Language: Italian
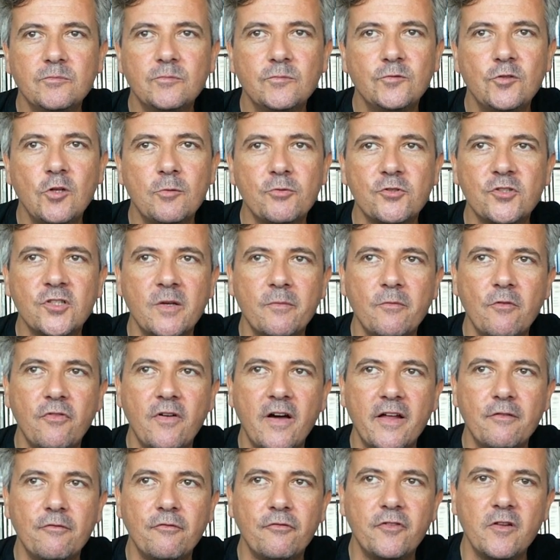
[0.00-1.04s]
noi possiamo
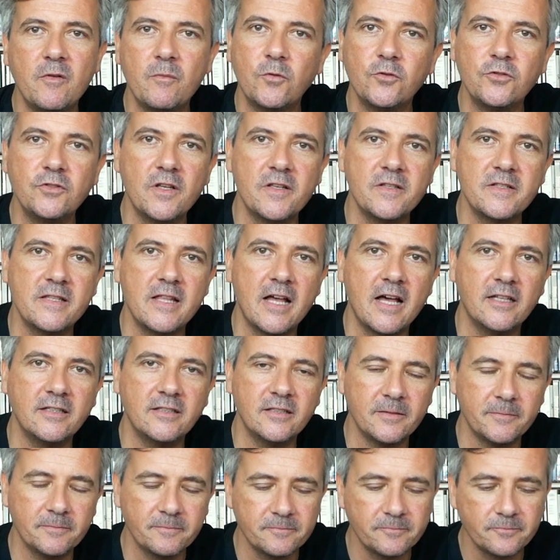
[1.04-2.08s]
fare un film ogni
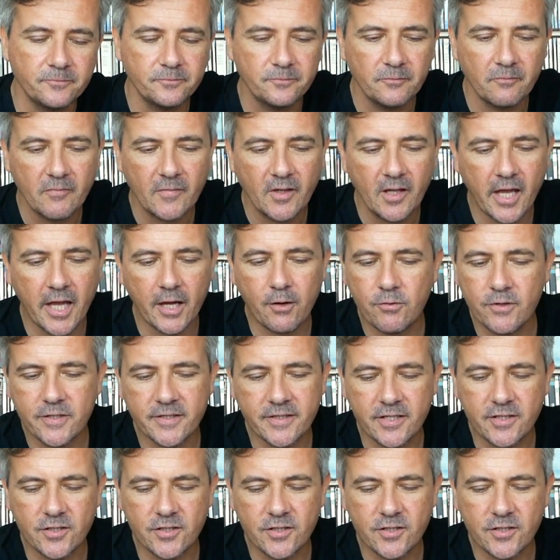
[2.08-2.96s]
estate e questo è